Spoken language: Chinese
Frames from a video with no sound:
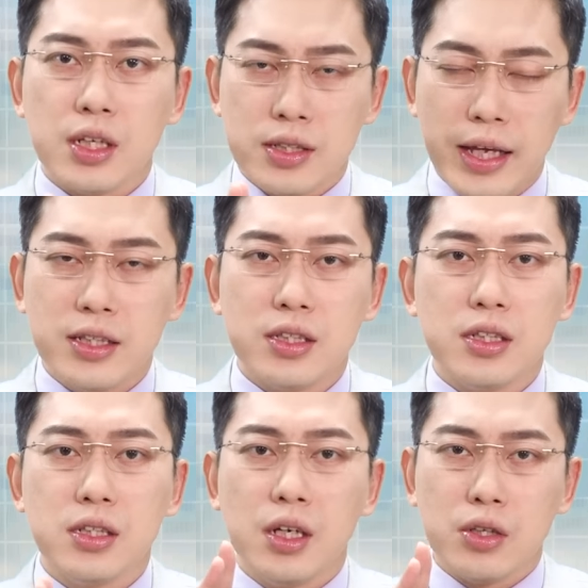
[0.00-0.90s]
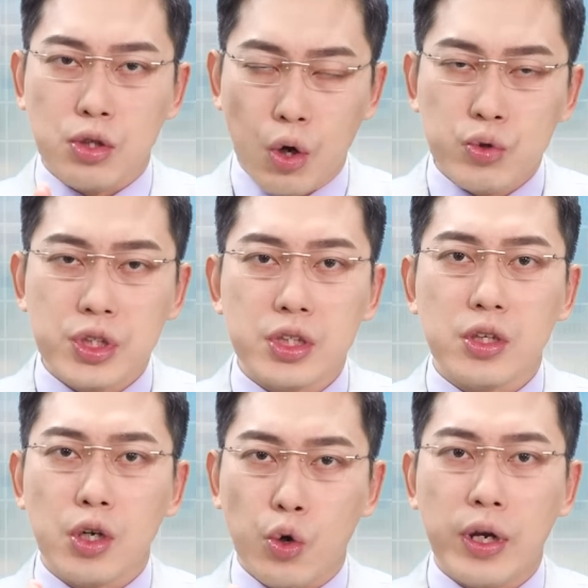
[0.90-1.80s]
内资投信
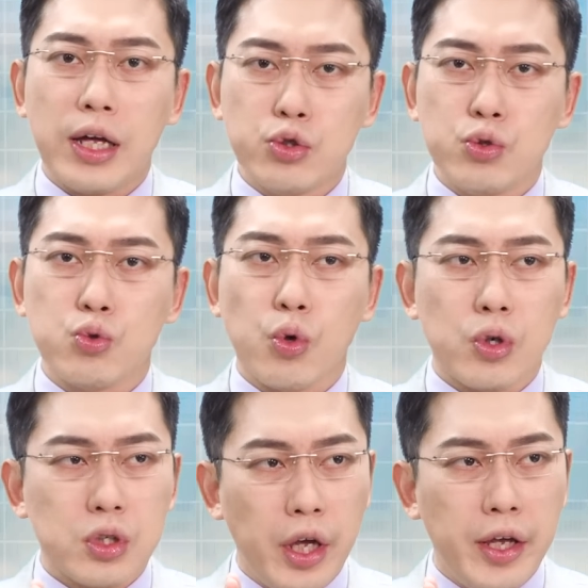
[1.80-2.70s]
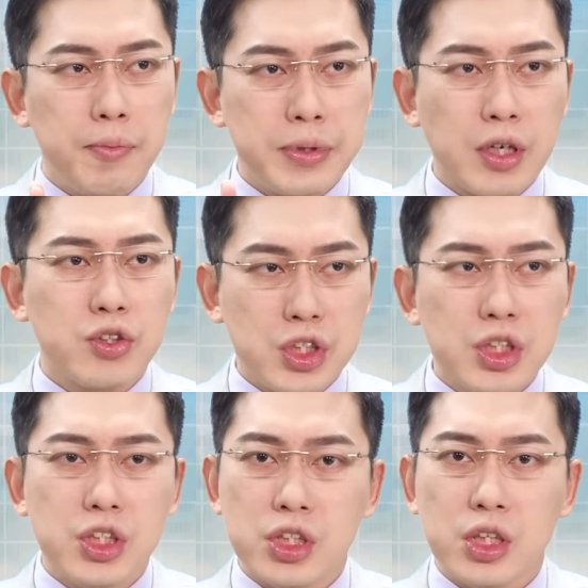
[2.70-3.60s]
会来去做，诶比较积
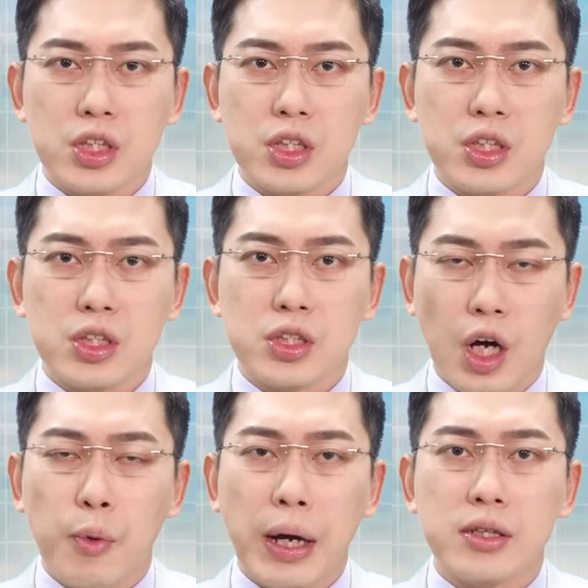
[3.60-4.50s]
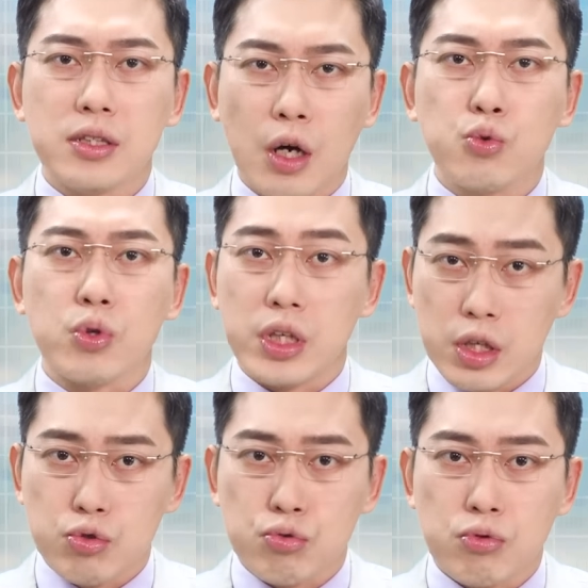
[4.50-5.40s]
极的操盘操作的
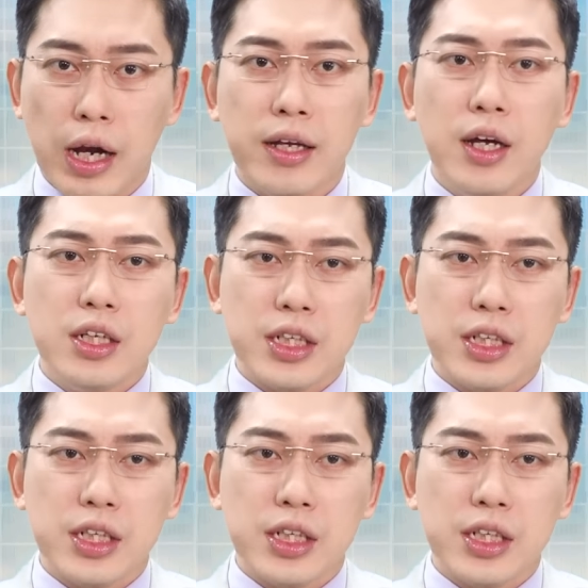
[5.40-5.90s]
演出来。